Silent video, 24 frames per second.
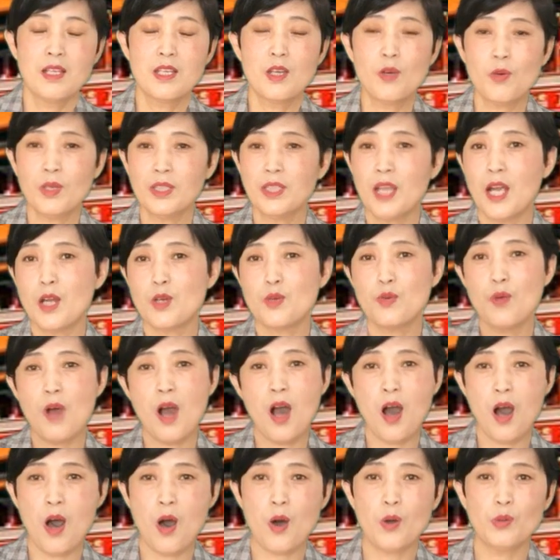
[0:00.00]
你会带出
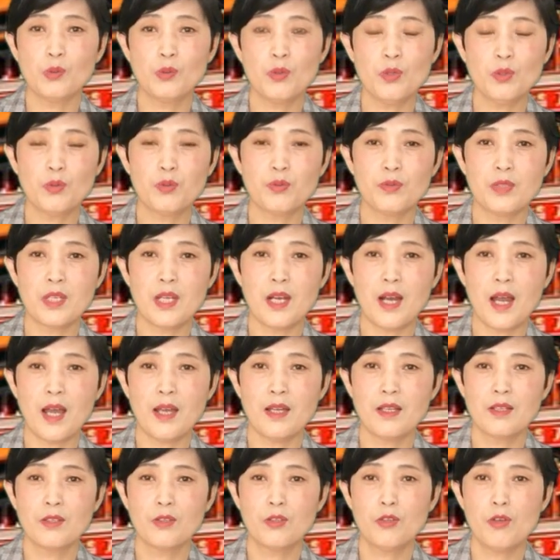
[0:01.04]
好多徒弟
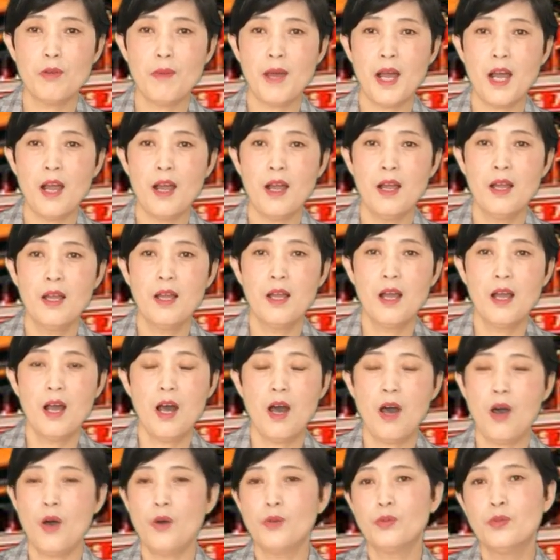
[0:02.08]
来，对吧？
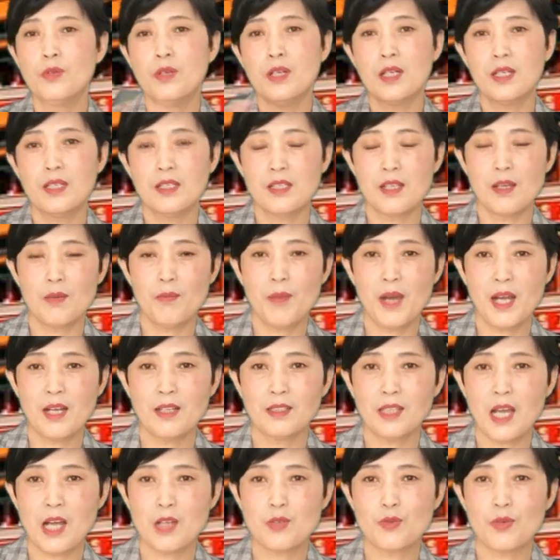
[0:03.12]
好多人，你办个
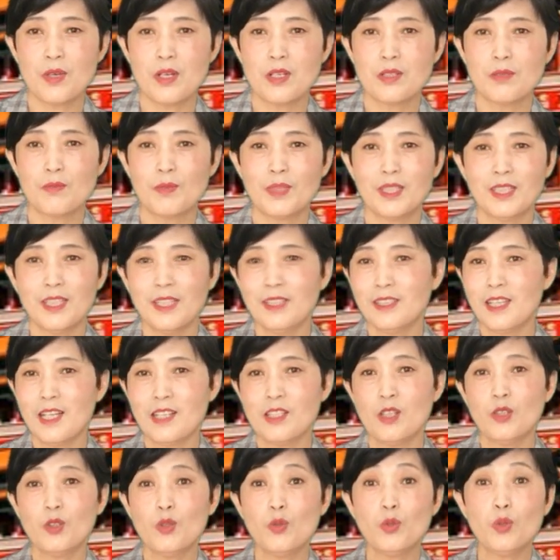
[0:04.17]
大学什么的，哎，大家
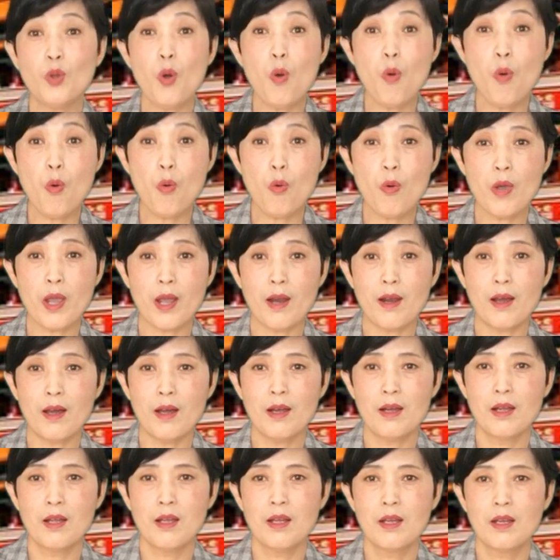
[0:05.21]
都都会了，
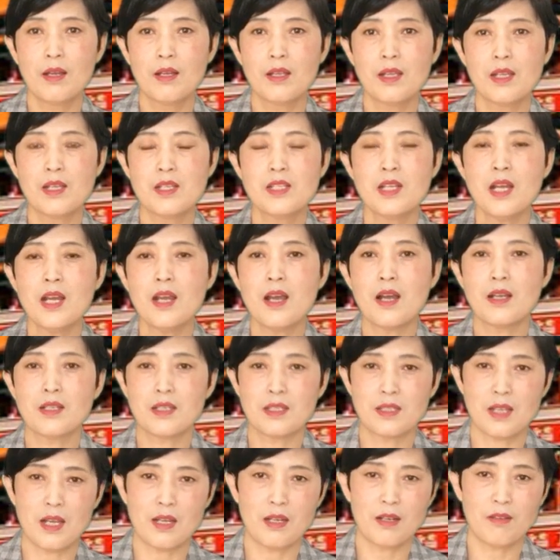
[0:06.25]
你这样
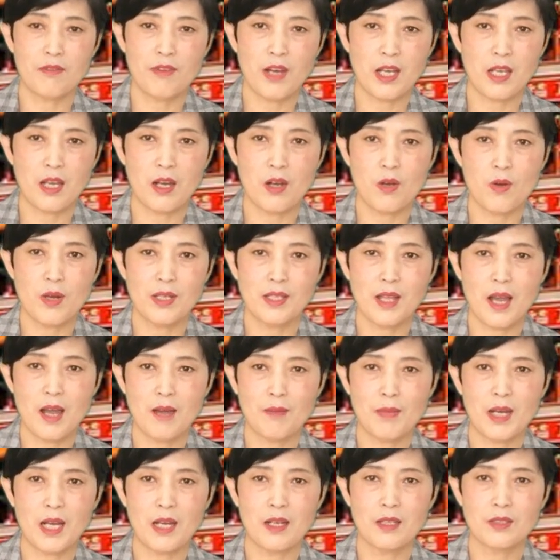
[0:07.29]
你才能发扬光大
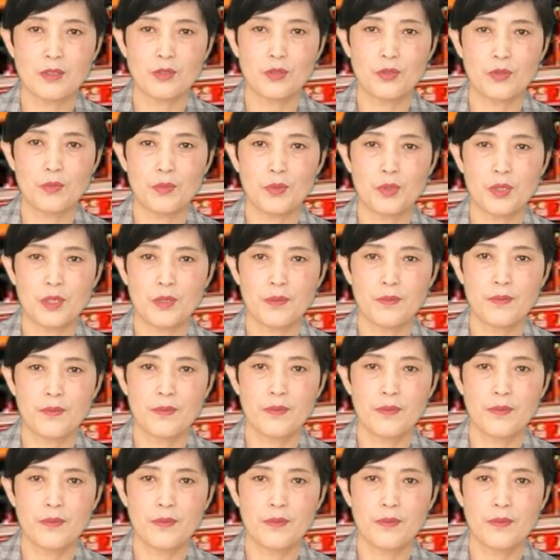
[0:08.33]
嘛，对不对？